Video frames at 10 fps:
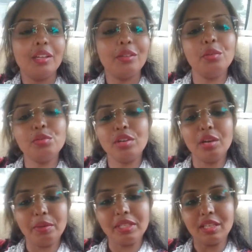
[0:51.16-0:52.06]
দুজনের
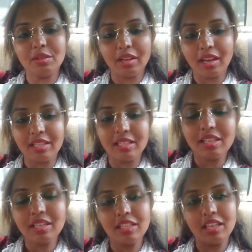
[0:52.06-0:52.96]
বিচ্ছেদ হয়ে গেছে
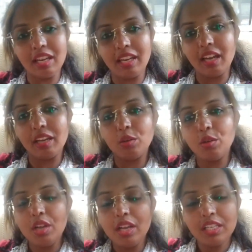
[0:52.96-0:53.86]
সেইখানেও
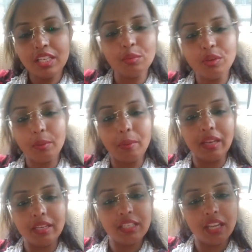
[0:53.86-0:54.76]
সেগুড়ে
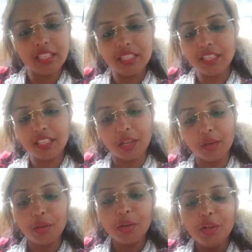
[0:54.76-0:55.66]
বালি সেই চিন্তায়ও
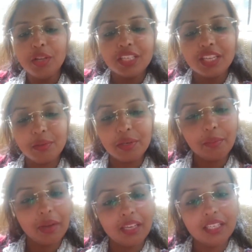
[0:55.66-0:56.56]
সেগুড়ে
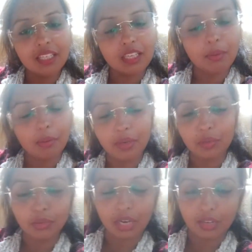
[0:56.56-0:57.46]
বালি সেটা ভাবার
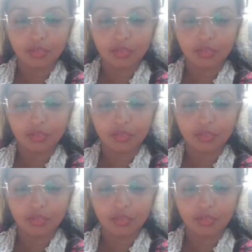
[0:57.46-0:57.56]
কোনো কারণ